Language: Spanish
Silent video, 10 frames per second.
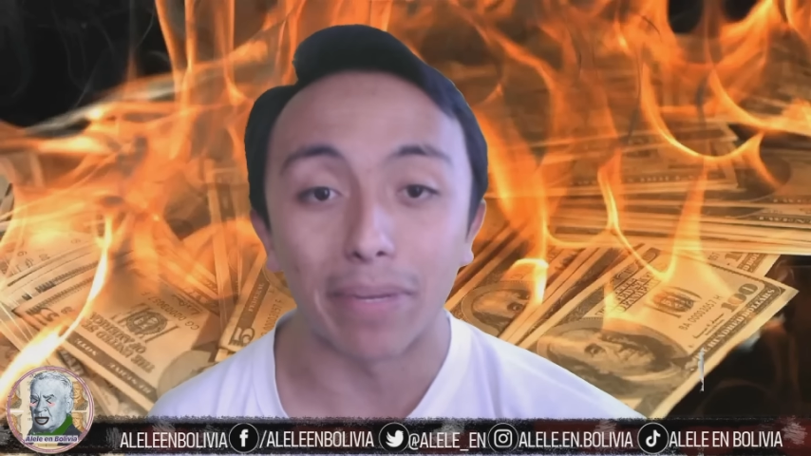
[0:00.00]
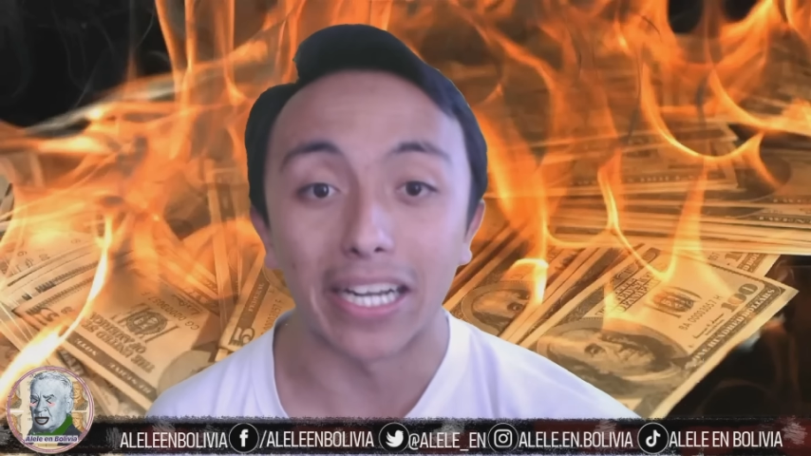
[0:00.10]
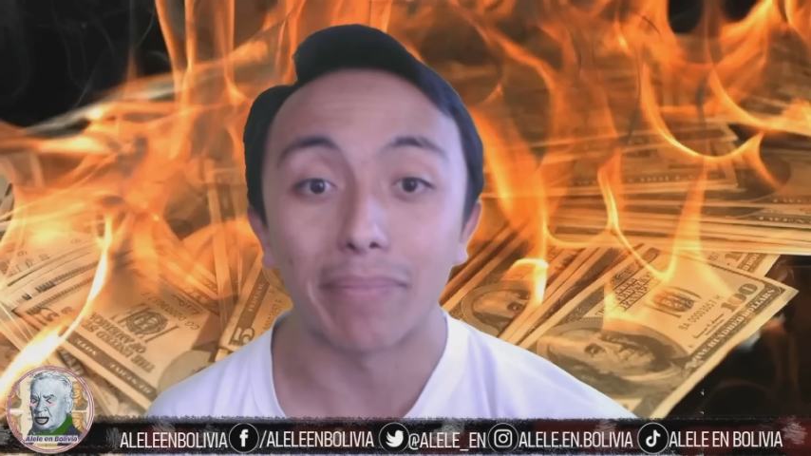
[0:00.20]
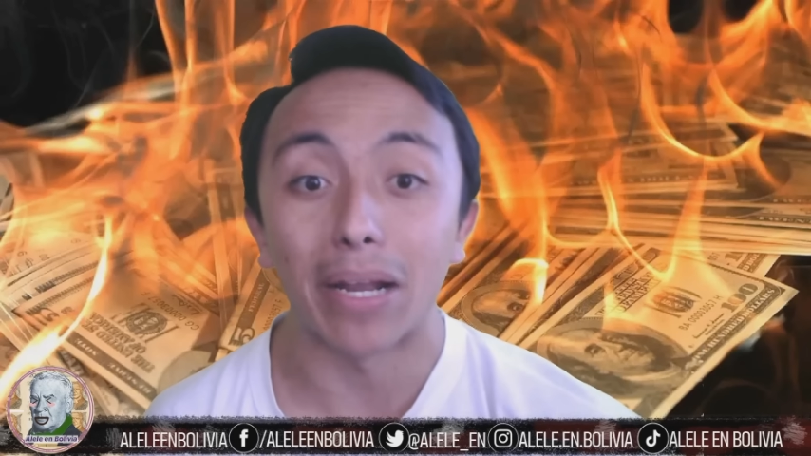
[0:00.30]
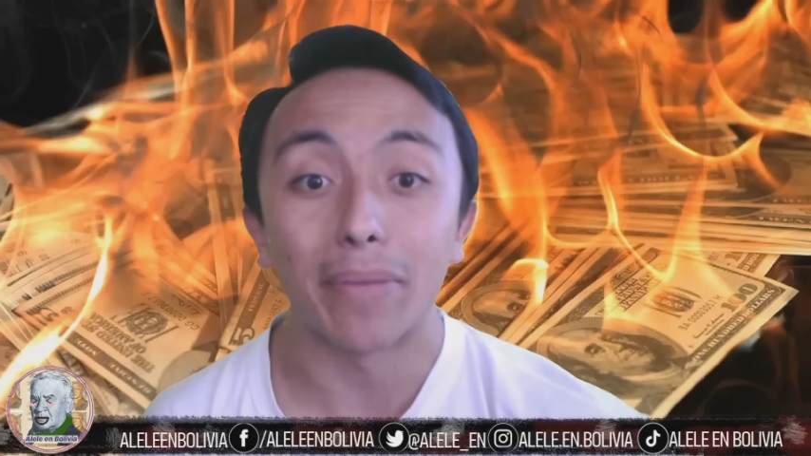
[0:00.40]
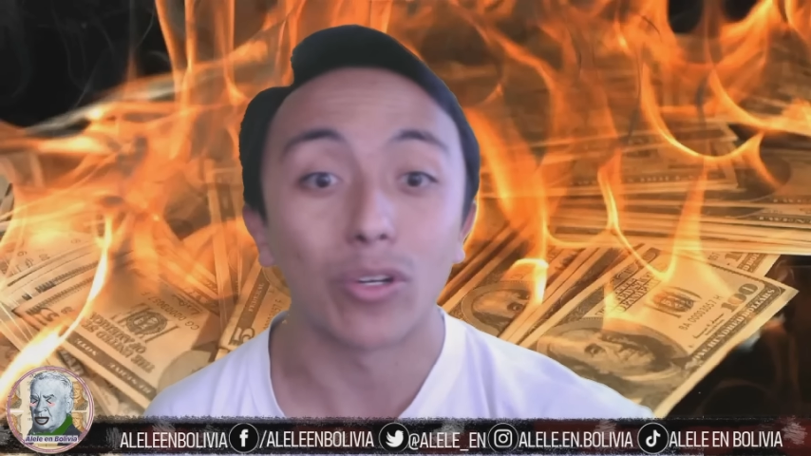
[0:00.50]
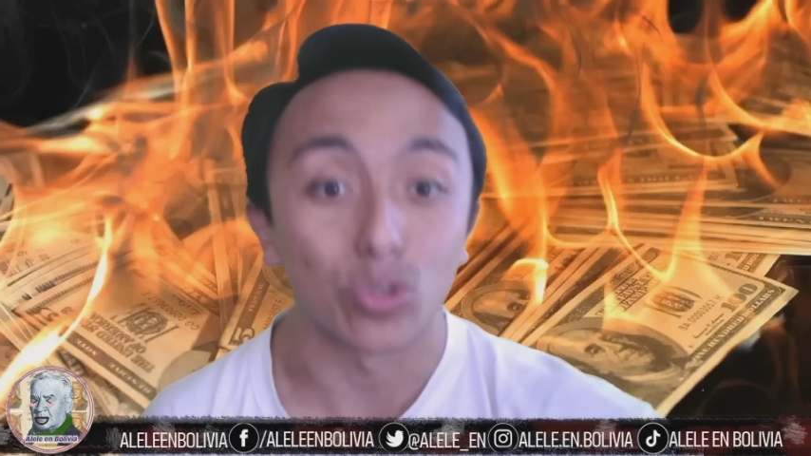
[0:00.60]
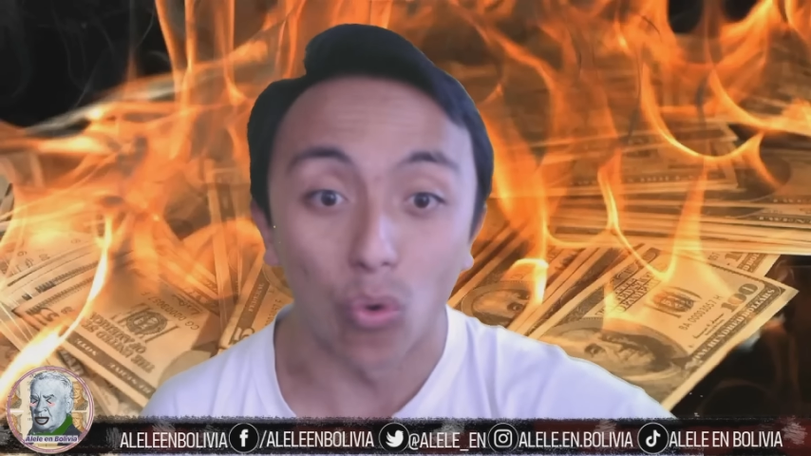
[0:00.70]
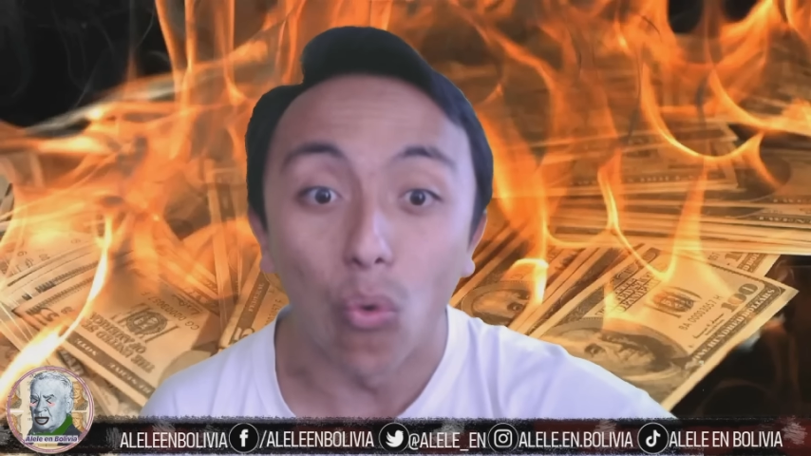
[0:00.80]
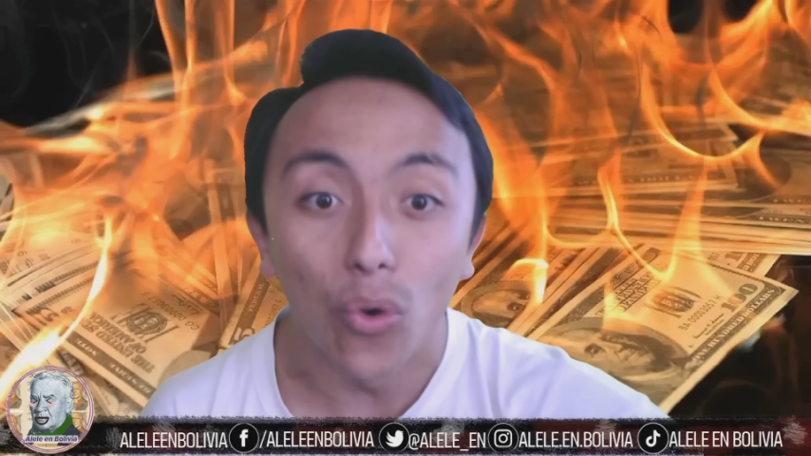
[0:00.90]
y pararme al
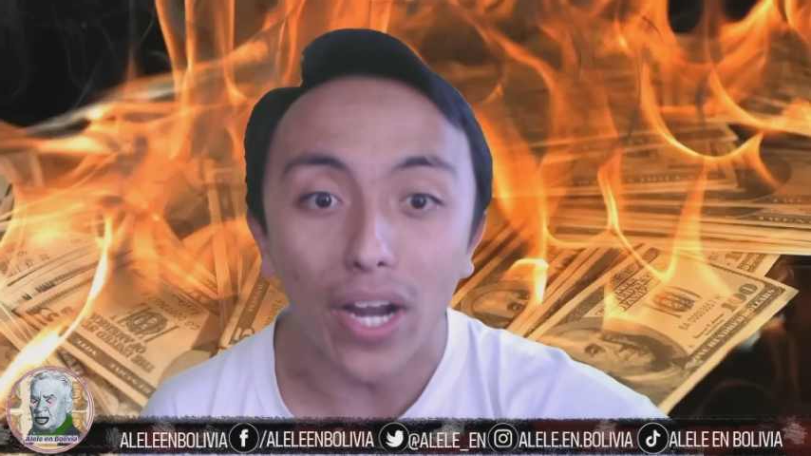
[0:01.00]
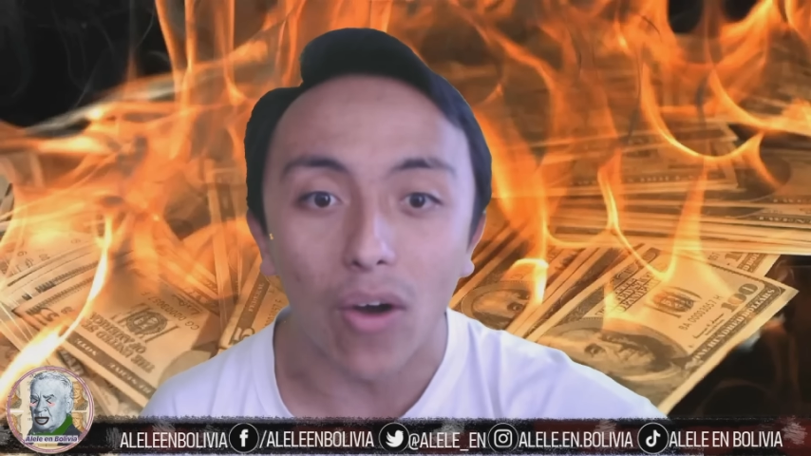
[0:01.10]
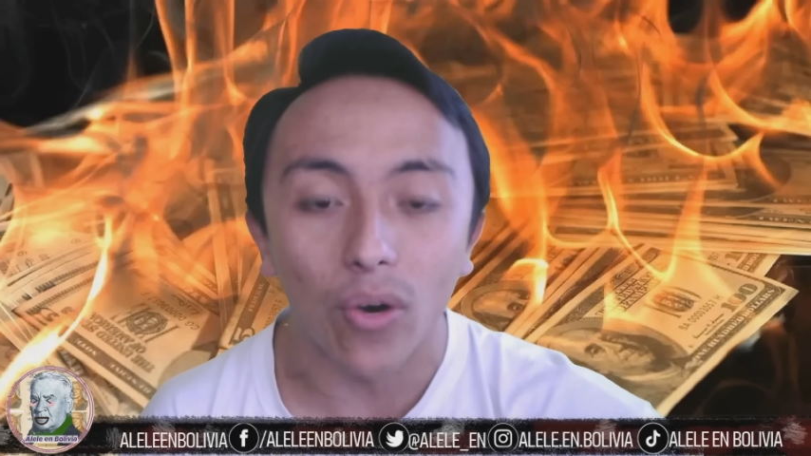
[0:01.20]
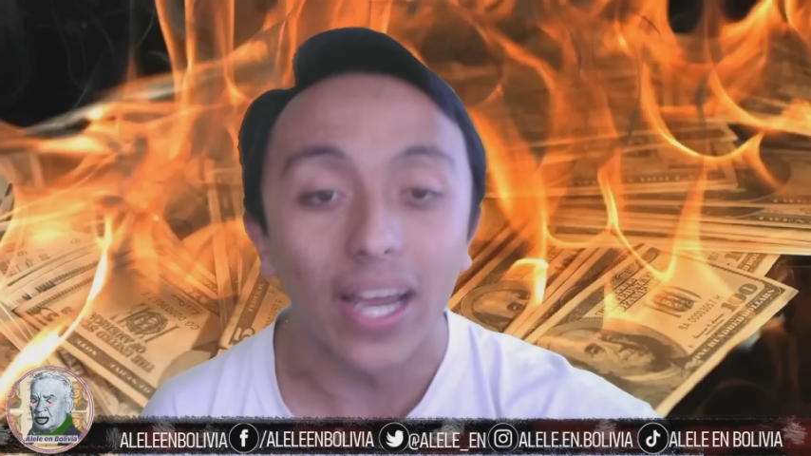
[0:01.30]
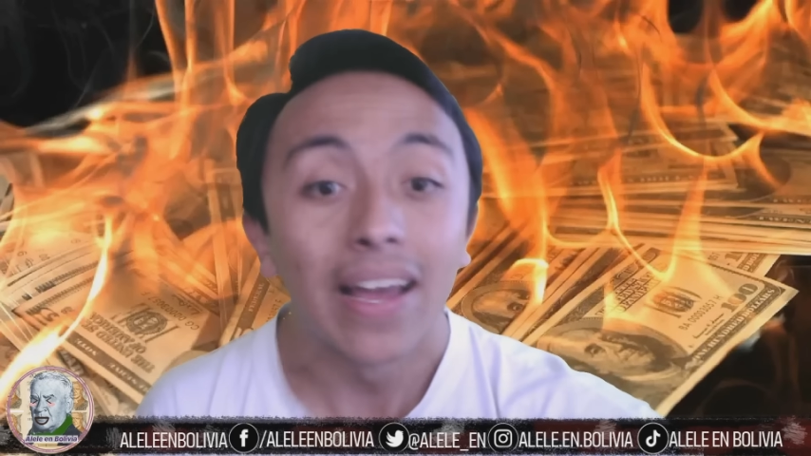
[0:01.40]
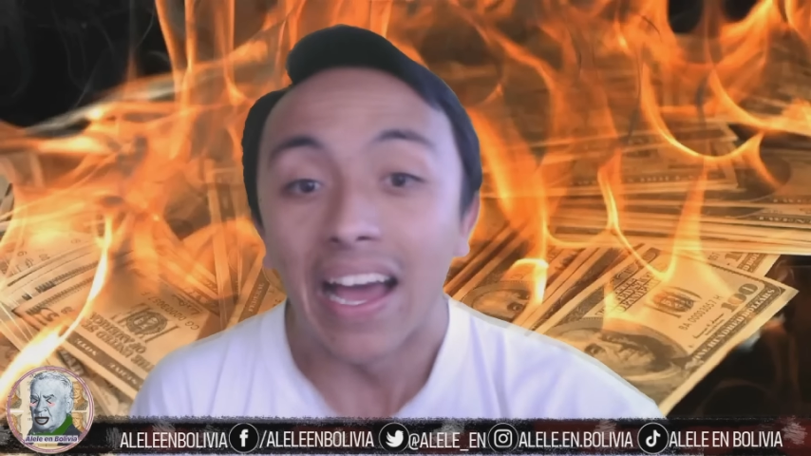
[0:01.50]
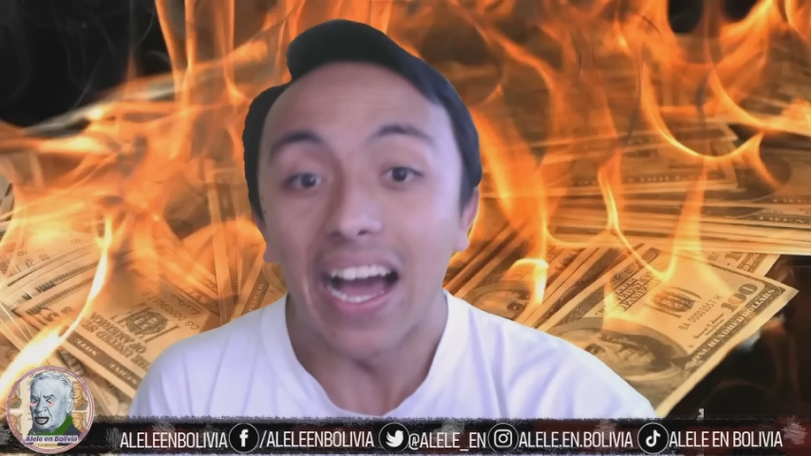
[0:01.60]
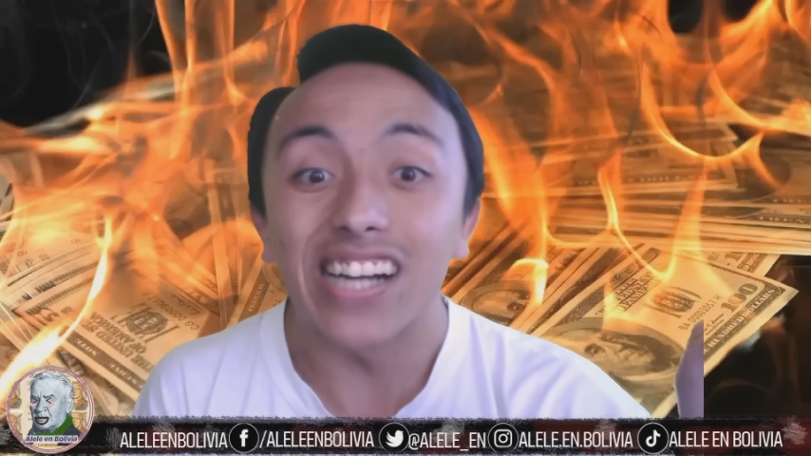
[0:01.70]
menos una hora